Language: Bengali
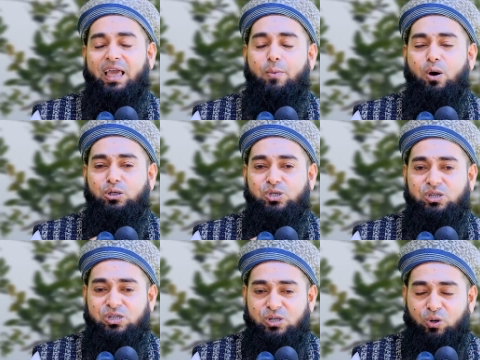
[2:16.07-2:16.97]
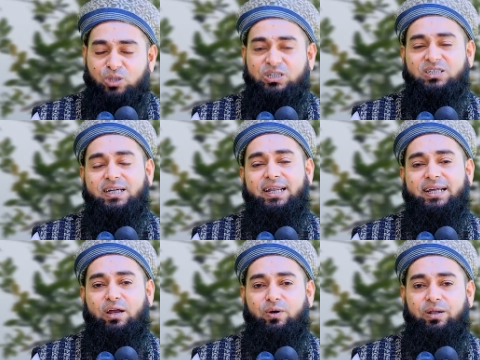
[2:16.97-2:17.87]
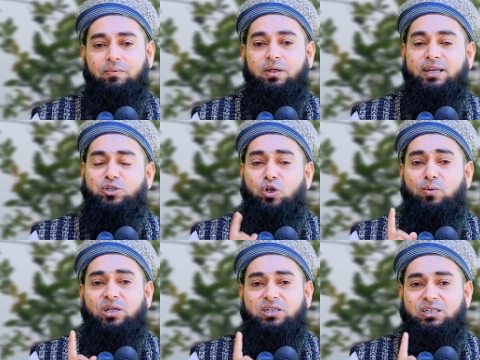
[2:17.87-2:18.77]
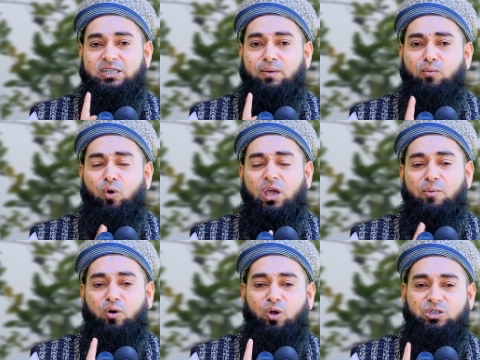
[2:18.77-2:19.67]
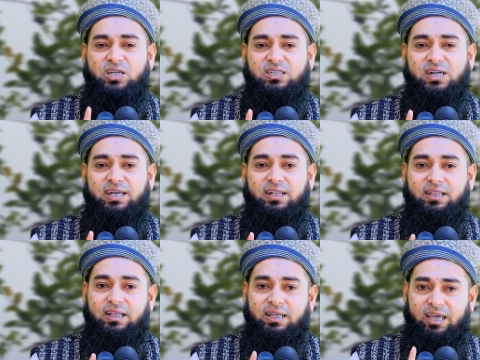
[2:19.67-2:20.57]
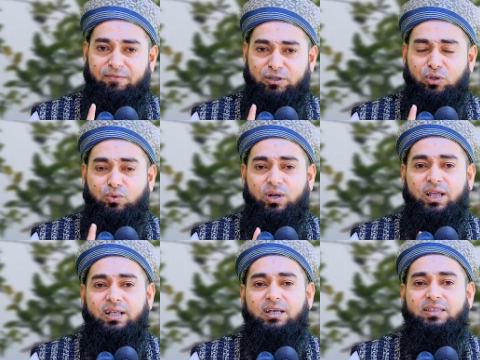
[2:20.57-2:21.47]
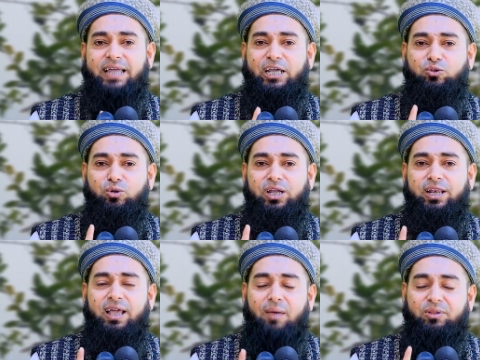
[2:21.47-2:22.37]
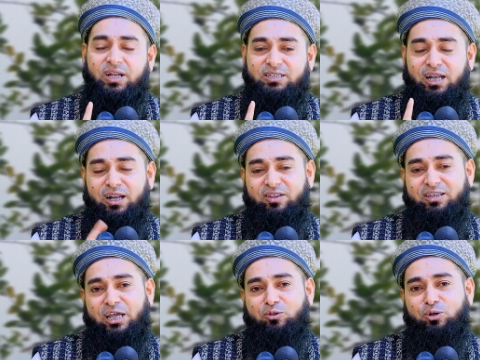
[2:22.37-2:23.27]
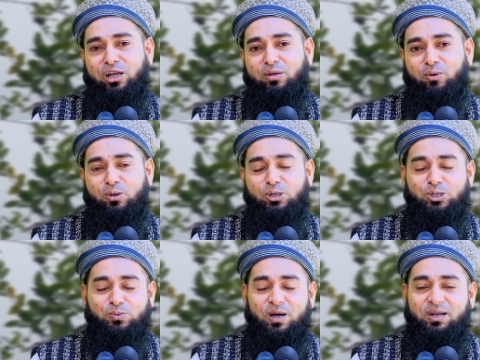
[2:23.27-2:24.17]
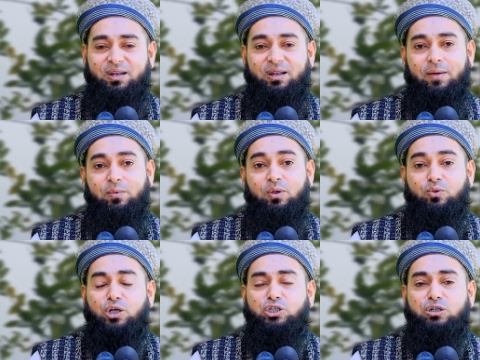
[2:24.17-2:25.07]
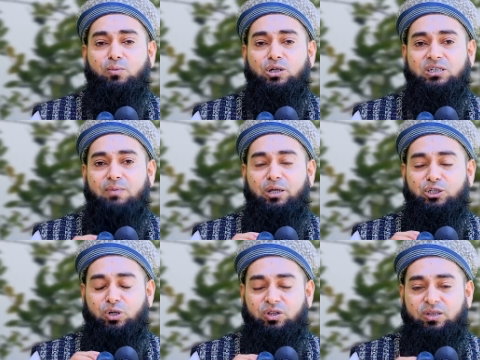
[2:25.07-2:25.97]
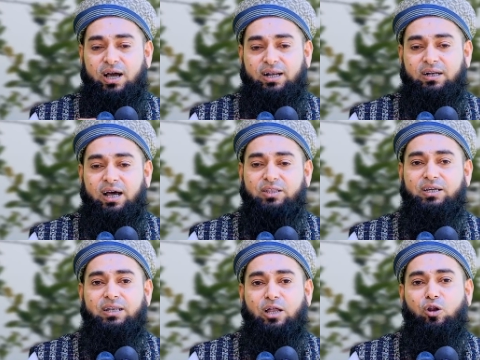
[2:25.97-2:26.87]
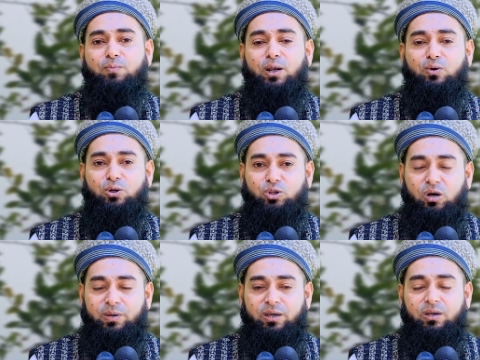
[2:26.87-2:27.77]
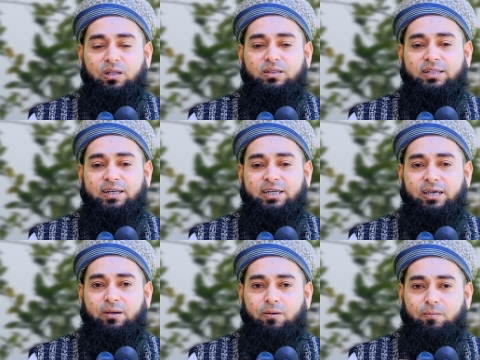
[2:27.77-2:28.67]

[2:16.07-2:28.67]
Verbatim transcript: এবং লজ্জাস্থানের কারণে রাসুল বলেছেন যে মুখ এবং লজ্জাস্থানের হেফাজত করে দায়িত্ব নিয়ে নিয়ে আমি তার জান্নাতের দায়িত্ব নিয়ে নিব সুহান আল্লাহ দশ নম্বর স্বামীর সন্তান আদি লালন পালন করতে হবে তাদেরকে